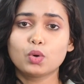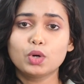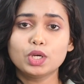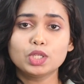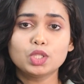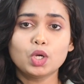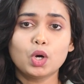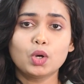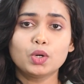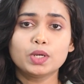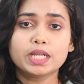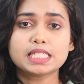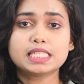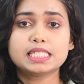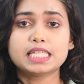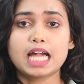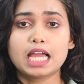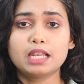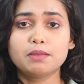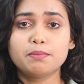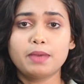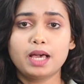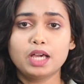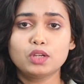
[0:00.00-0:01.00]
ওই ধরনের
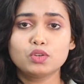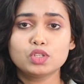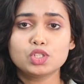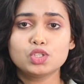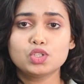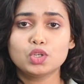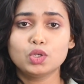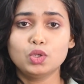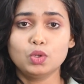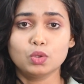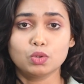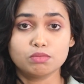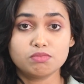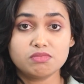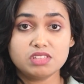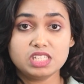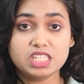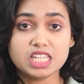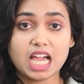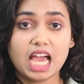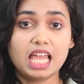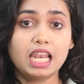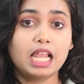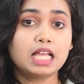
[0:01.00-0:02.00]
যানবাহনের জন্য
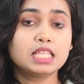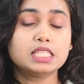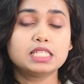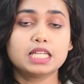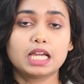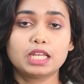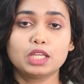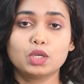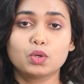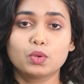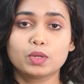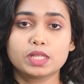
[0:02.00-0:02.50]
চালান জারি